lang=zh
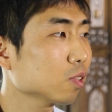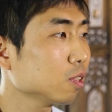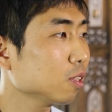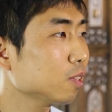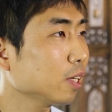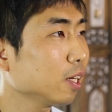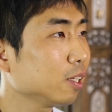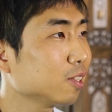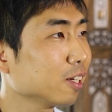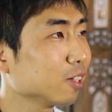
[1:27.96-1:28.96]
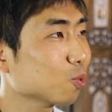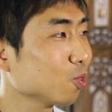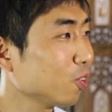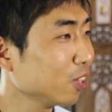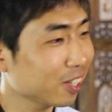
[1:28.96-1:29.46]
其实在这个
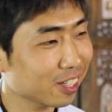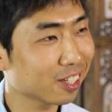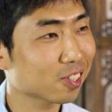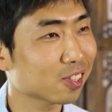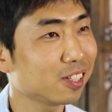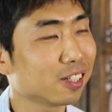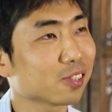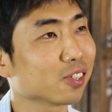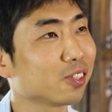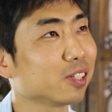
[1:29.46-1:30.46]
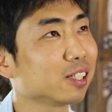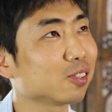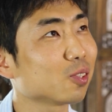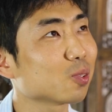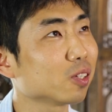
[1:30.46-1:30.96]
说回到这个事情的时候呢，
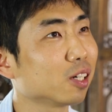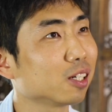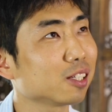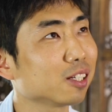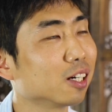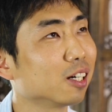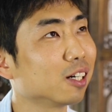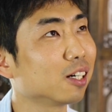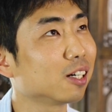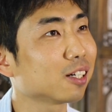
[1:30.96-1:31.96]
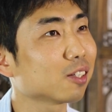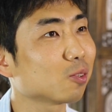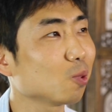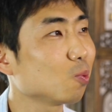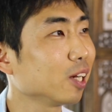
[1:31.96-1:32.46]
就是说，呃，
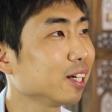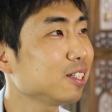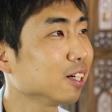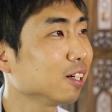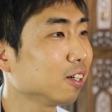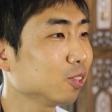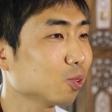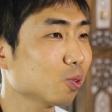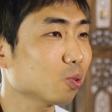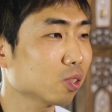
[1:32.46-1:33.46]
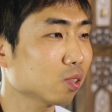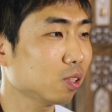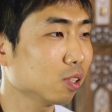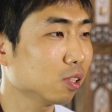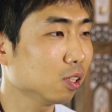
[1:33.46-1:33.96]
对我来讲啊，就是说
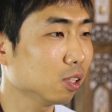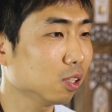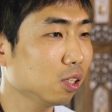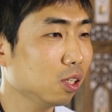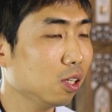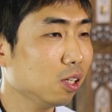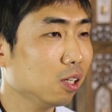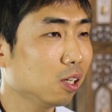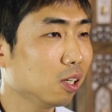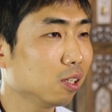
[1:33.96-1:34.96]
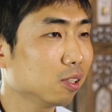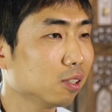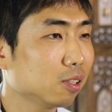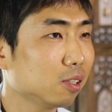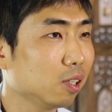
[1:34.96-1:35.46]
是一个，呃，
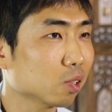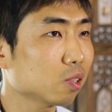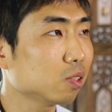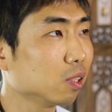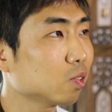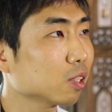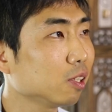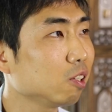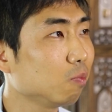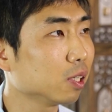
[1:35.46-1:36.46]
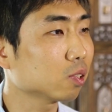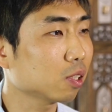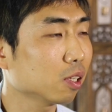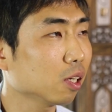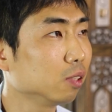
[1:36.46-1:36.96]
也是人生里面
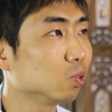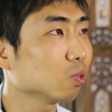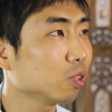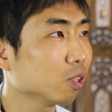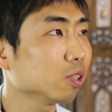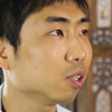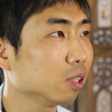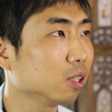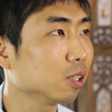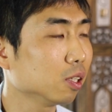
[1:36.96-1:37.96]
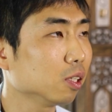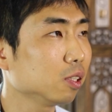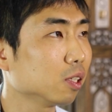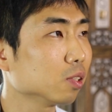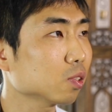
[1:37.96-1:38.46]
是一个很重要的一个
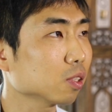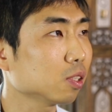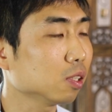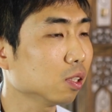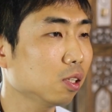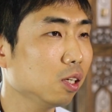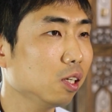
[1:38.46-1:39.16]
一个时刻。